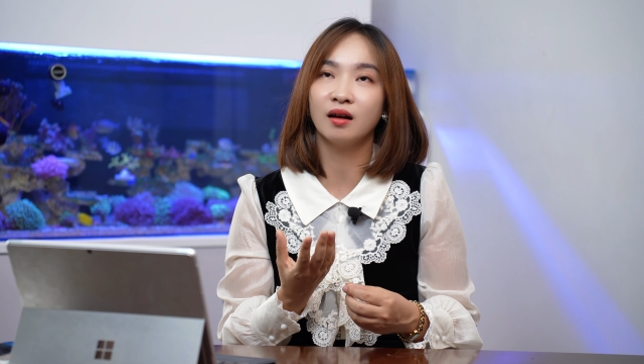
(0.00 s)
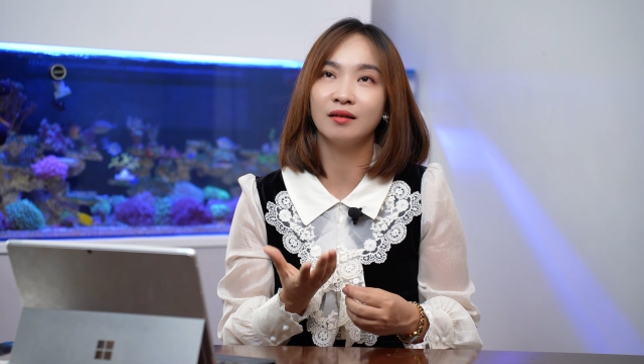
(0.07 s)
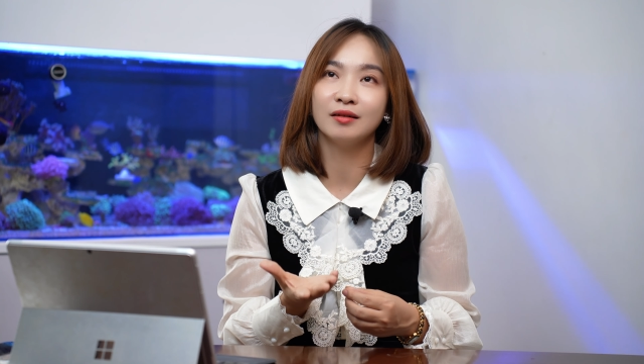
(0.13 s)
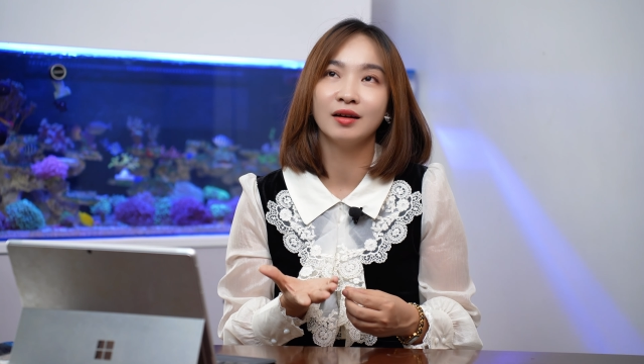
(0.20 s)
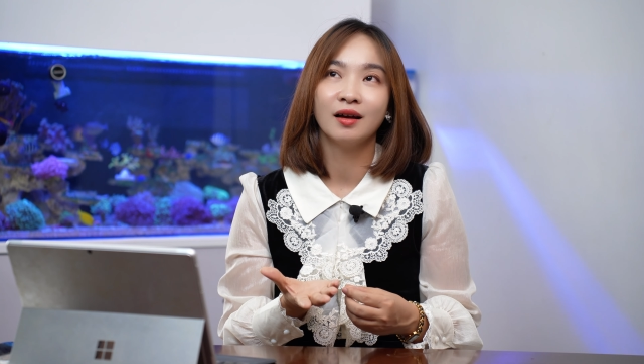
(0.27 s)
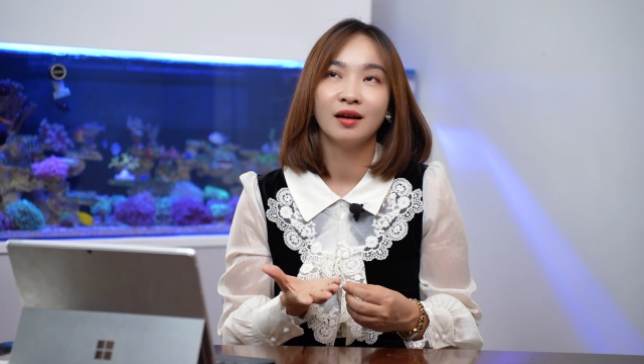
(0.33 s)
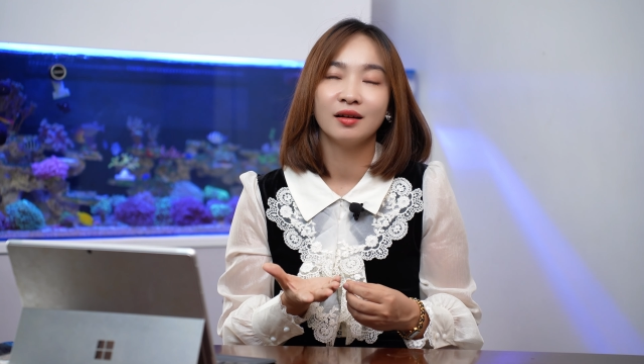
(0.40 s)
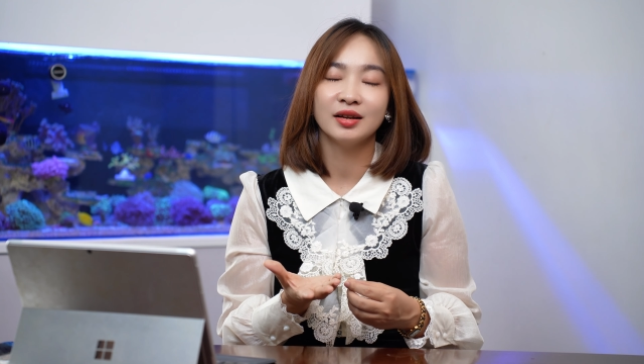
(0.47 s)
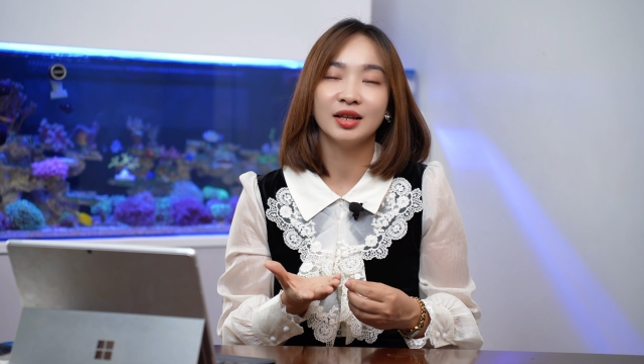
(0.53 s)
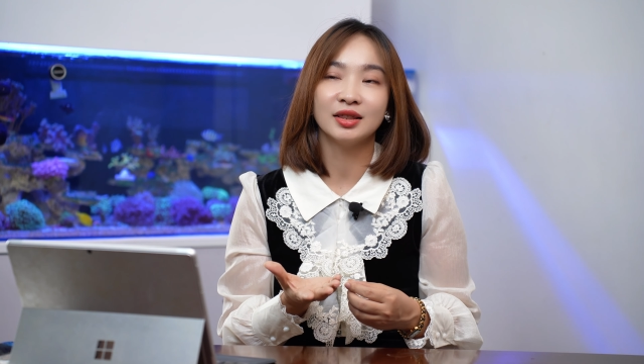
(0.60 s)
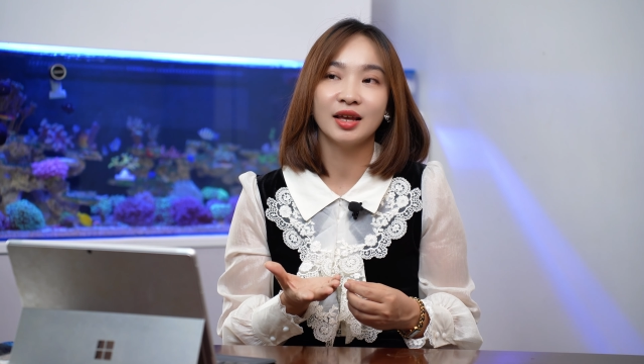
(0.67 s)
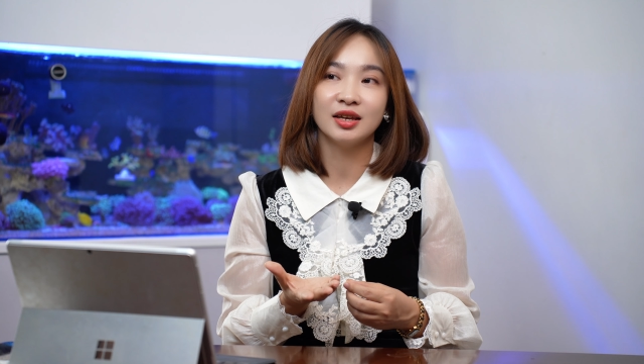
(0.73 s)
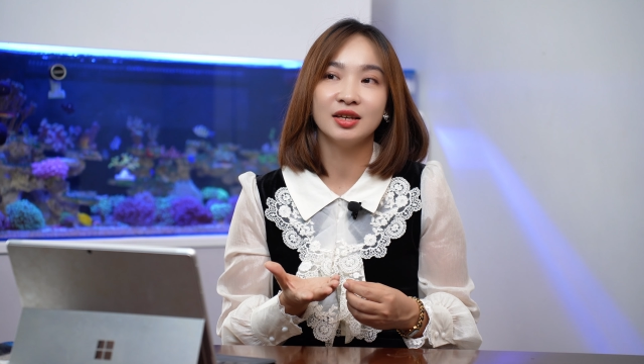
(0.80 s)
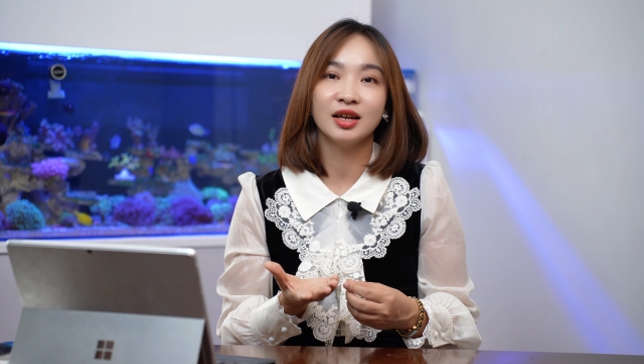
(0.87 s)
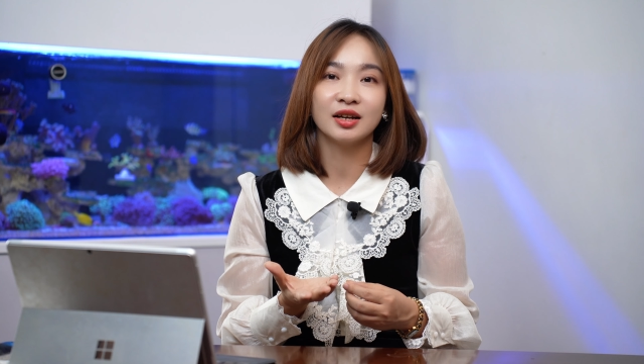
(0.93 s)
Uh, để
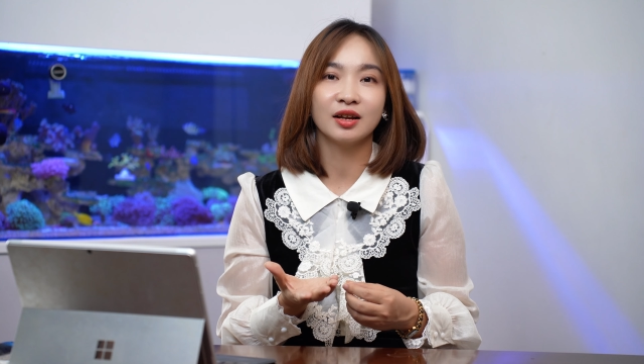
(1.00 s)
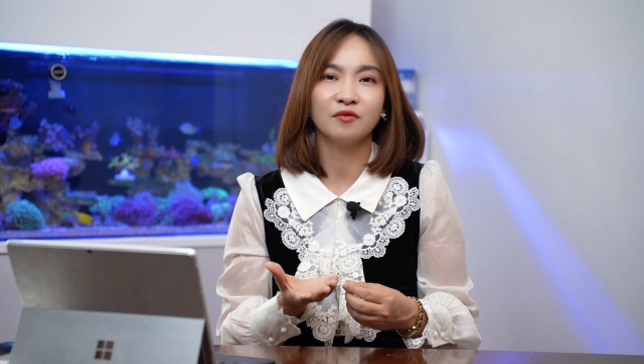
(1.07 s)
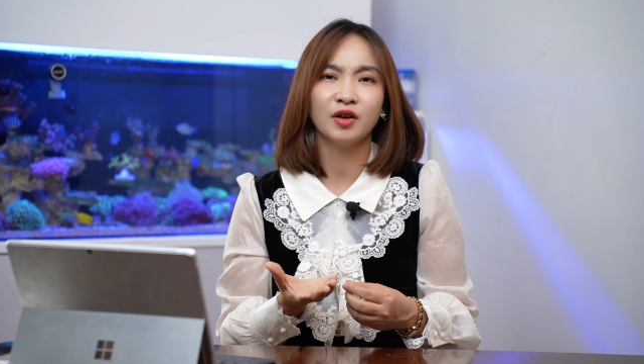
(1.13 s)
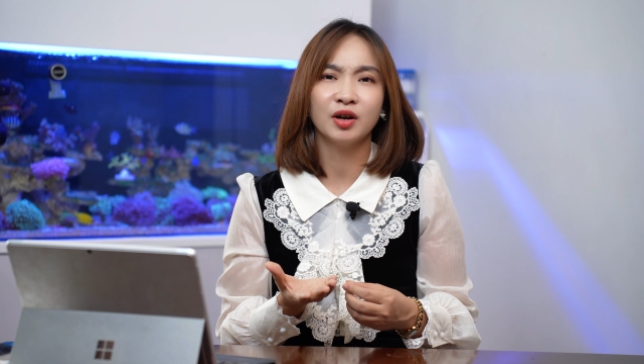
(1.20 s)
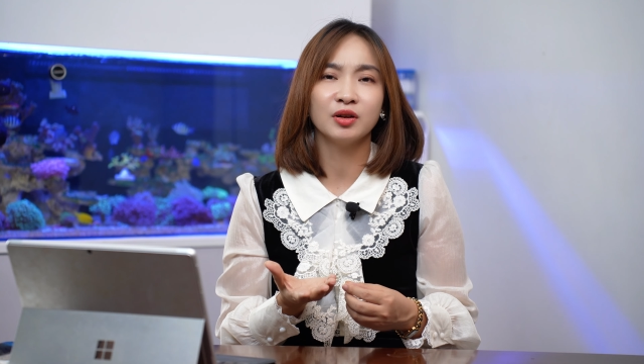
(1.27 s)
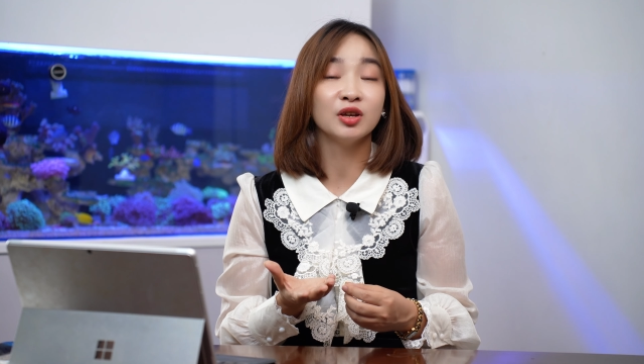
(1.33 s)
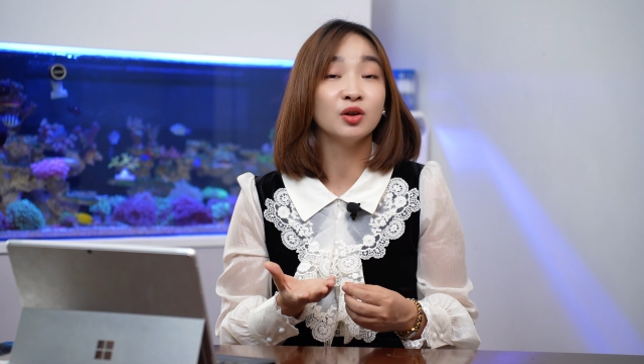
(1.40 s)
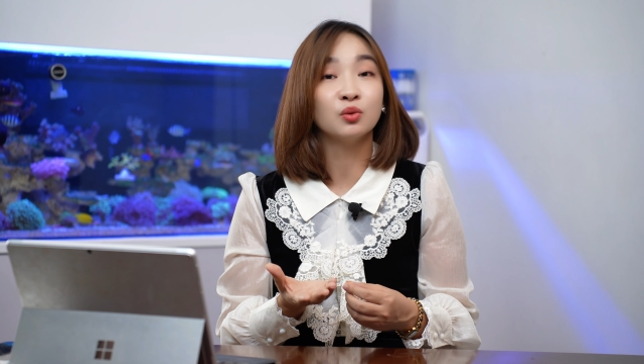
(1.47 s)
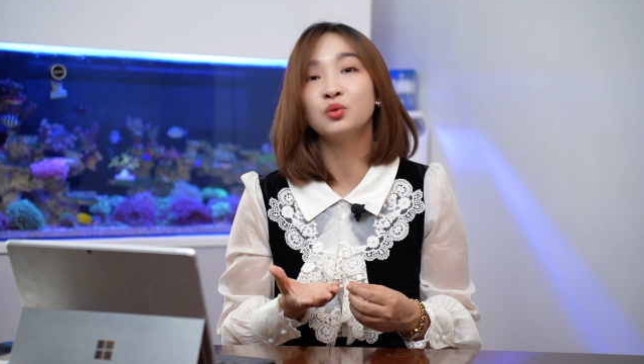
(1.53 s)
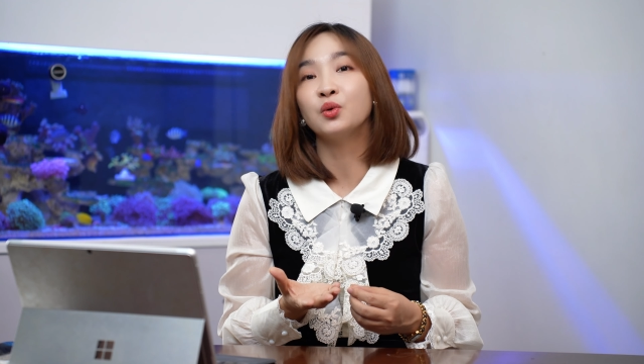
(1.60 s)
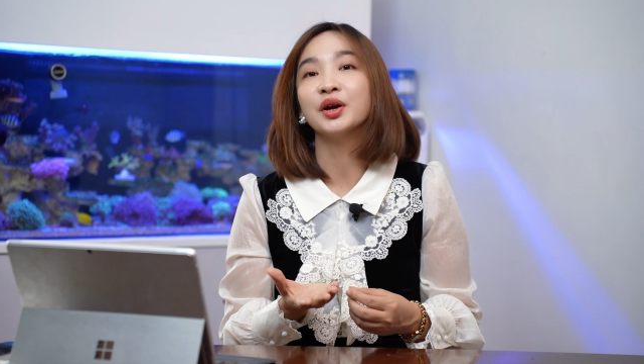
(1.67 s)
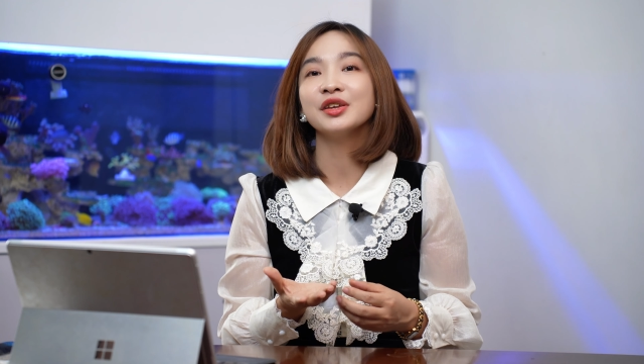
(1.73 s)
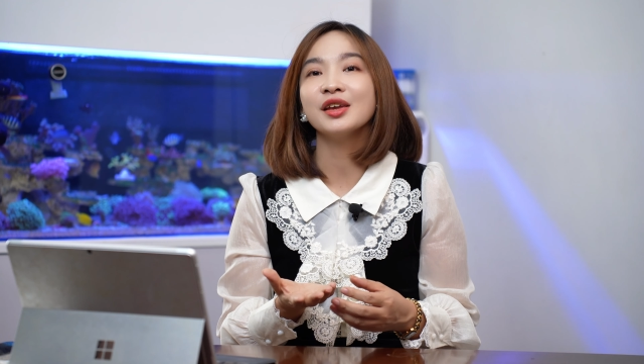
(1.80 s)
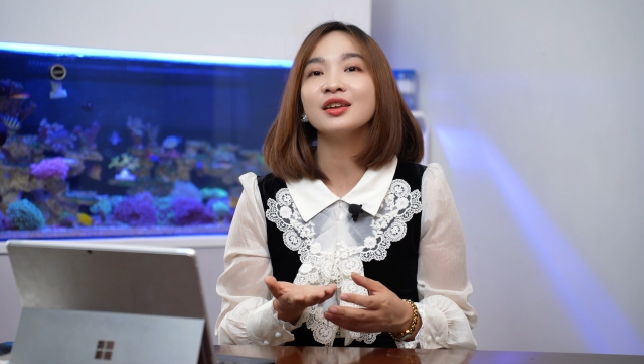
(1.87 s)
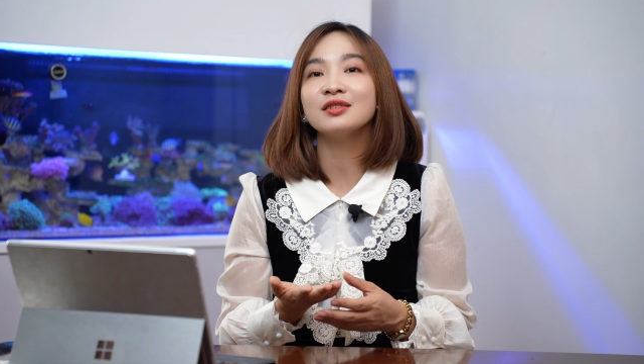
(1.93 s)
thể hiện cái phần yếu
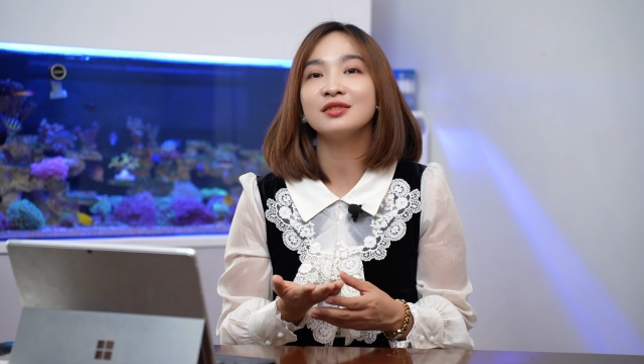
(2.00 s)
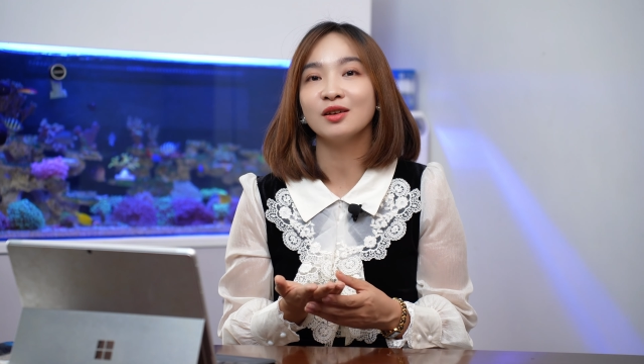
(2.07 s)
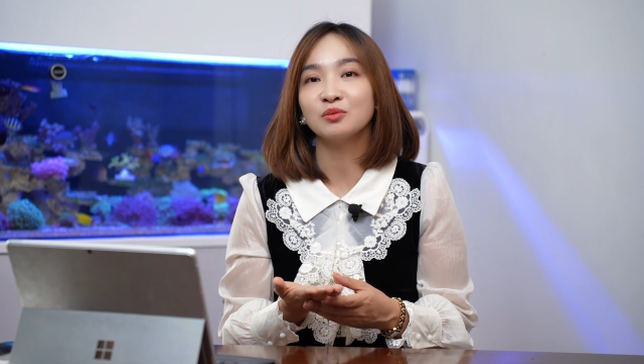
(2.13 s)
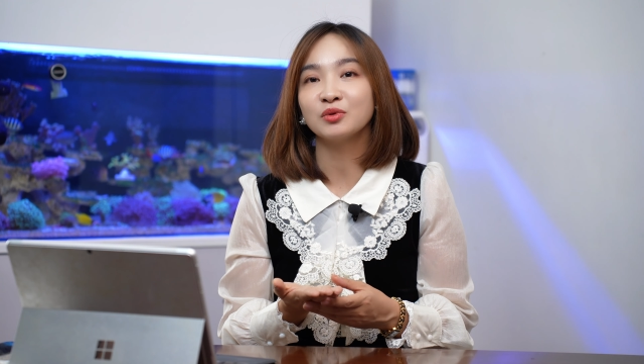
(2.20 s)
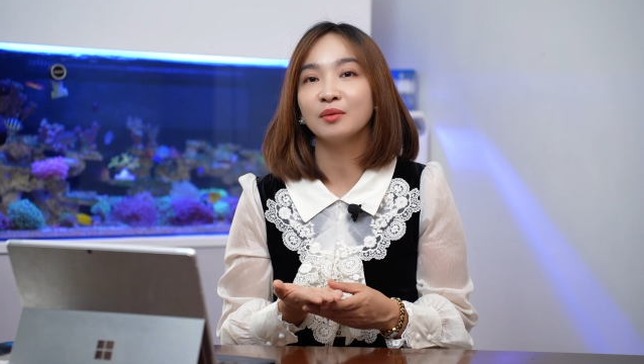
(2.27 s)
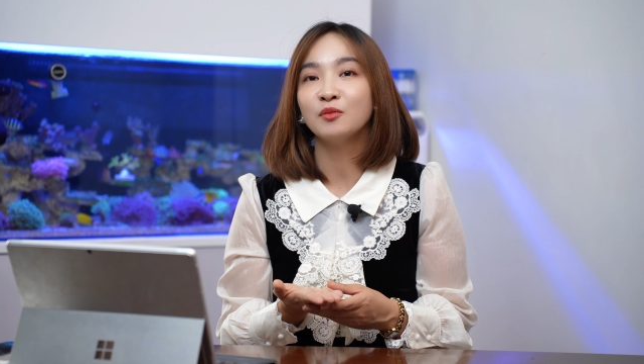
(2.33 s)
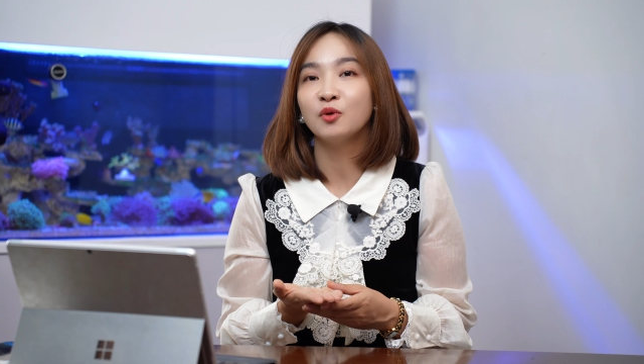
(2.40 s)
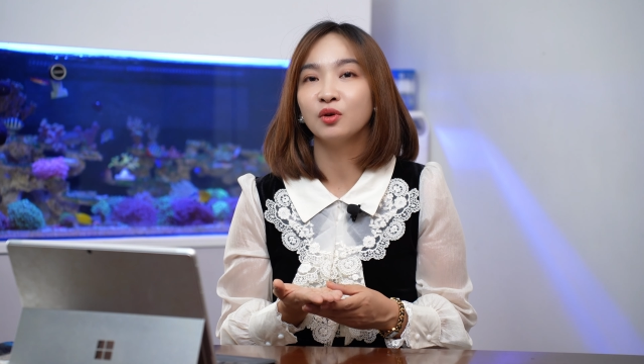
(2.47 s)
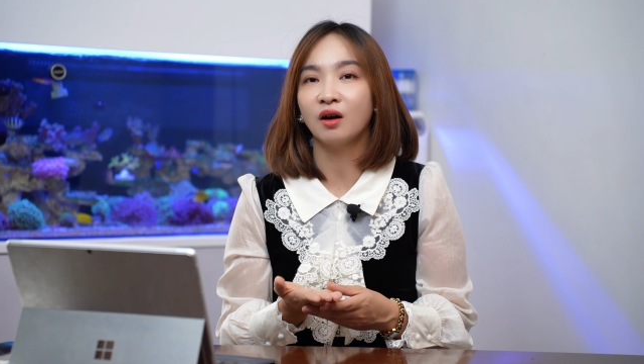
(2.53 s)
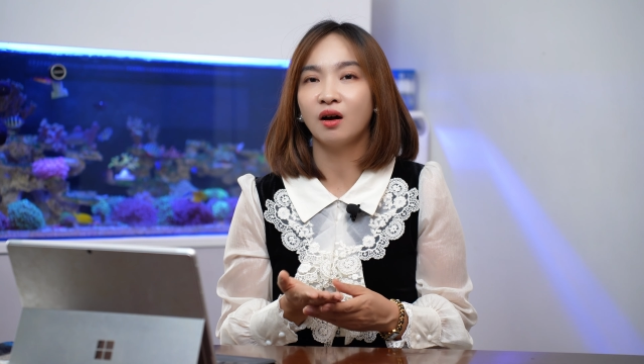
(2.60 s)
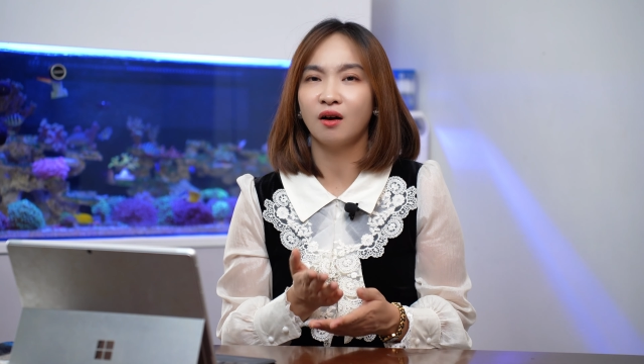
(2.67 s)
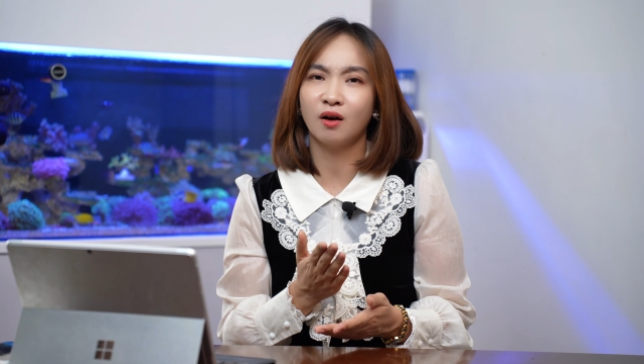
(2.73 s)
đuối nhất trong tâm hồn họ.